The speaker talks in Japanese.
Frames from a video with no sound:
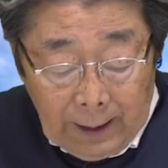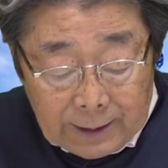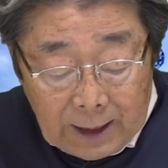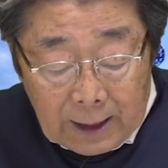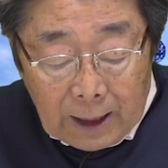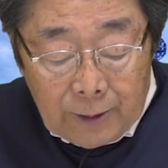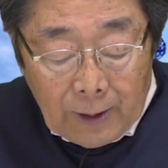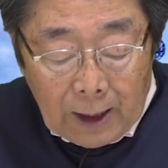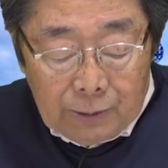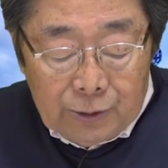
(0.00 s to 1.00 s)
え前回
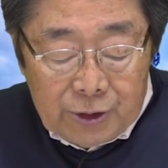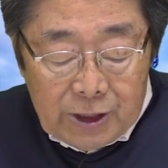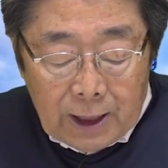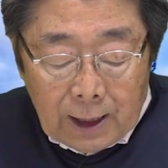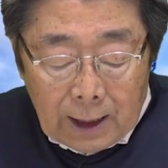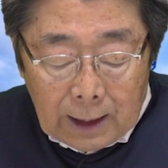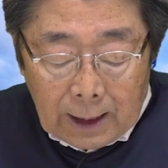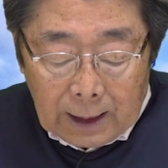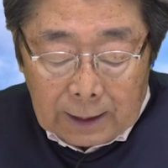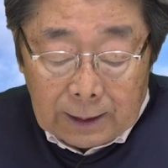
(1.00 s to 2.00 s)
は打ち上がら
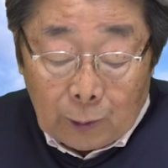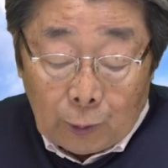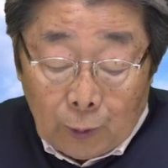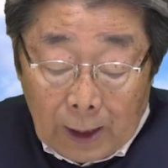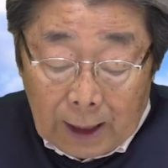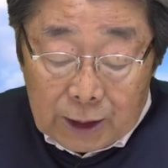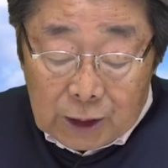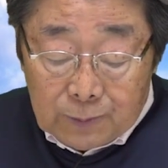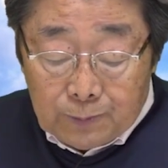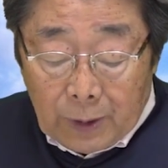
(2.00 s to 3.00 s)
なかったことが
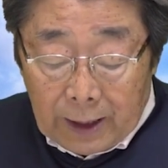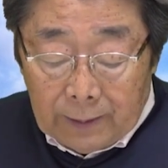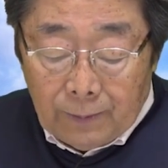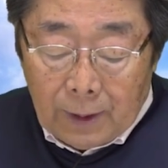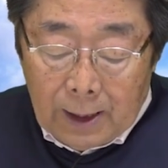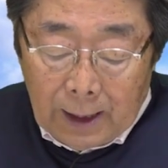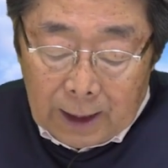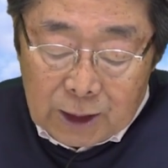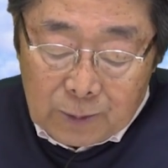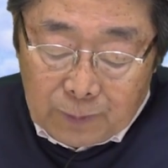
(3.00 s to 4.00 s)
失敗
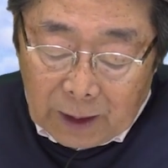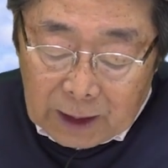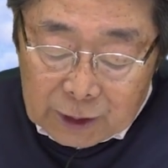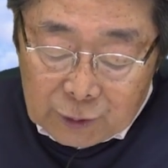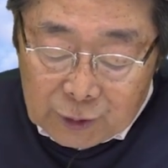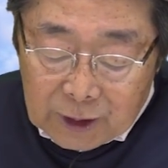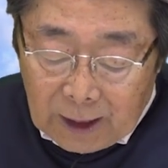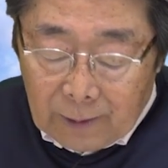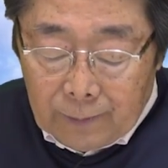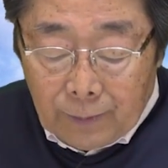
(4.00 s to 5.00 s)
え失敗か中止
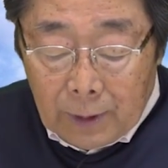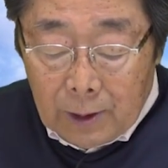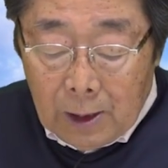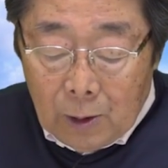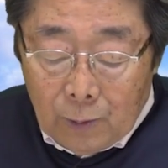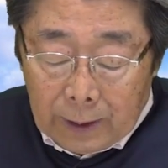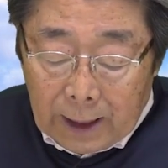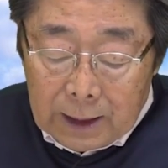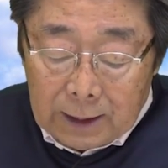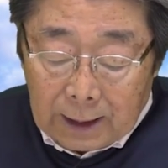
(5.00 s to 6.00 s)
か話
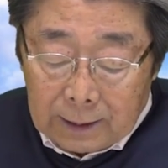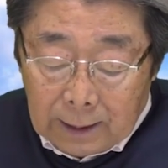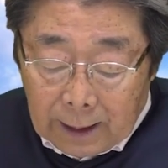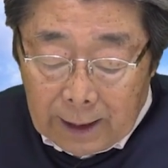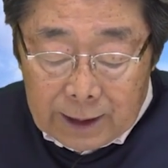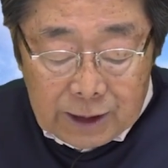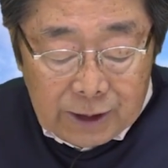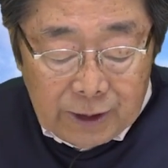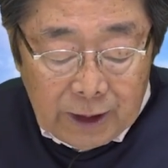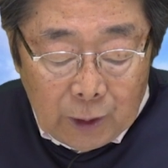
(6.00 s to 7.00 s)
題になった
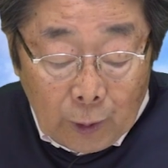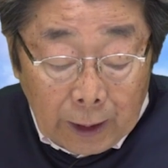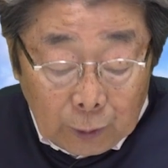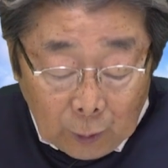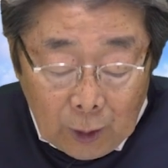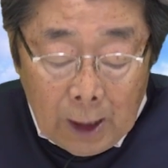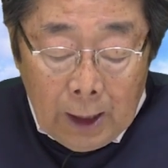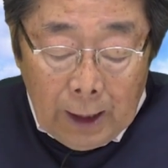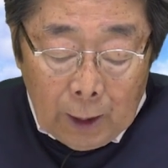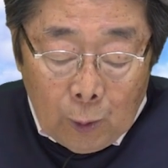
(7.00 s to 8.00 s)
H3 ロケット。
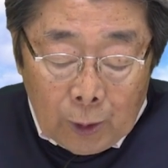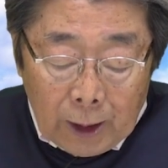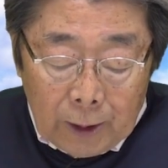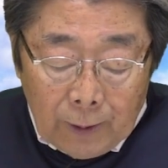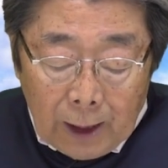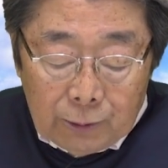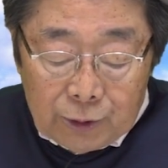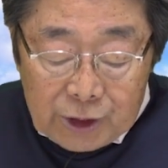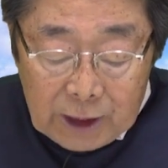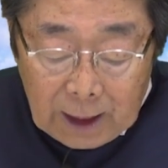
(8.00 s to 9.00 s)
今回は
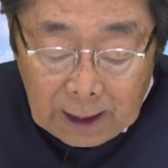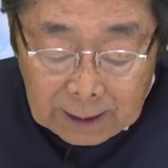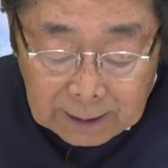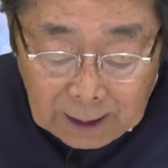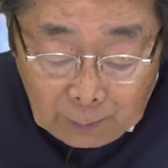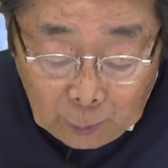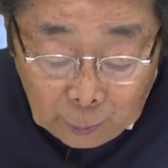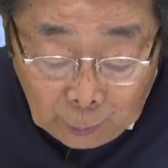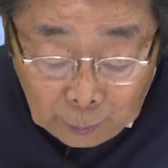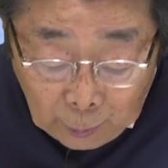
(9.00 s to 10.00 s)
打ち上がった
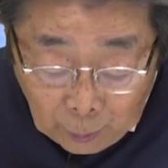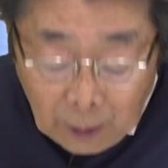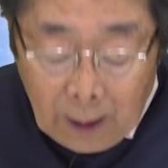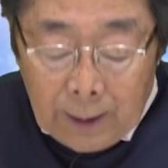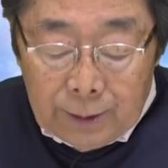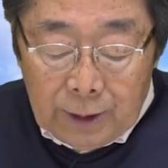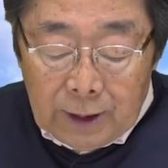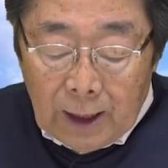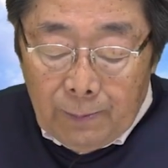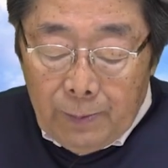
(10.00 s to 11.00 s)
ものの
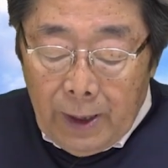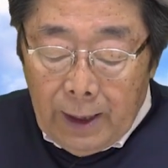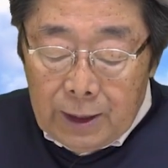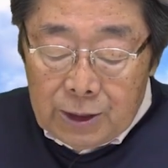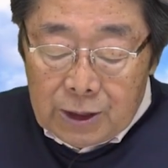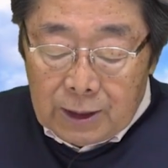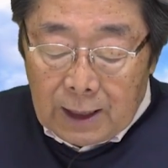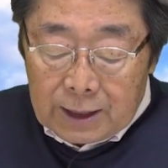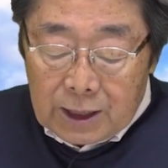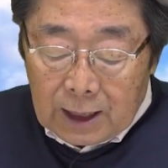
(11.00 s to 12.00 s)
2段目エンジン
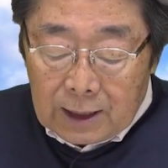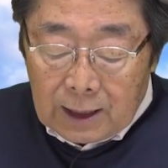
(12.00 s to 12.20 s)
が着